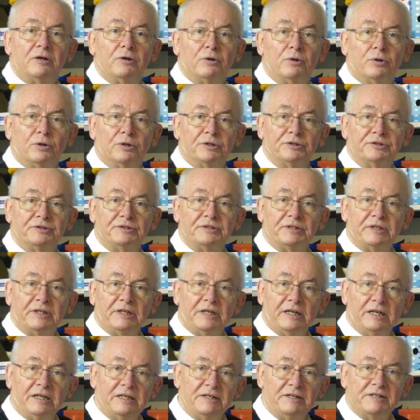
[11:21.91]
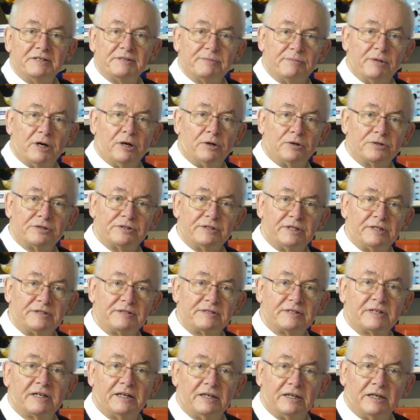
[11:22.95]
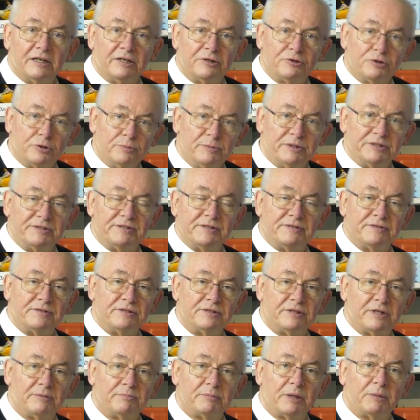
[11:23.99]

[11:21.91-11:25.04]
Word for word: und in diesem Hausnetz äh, tummelt sie sich dann.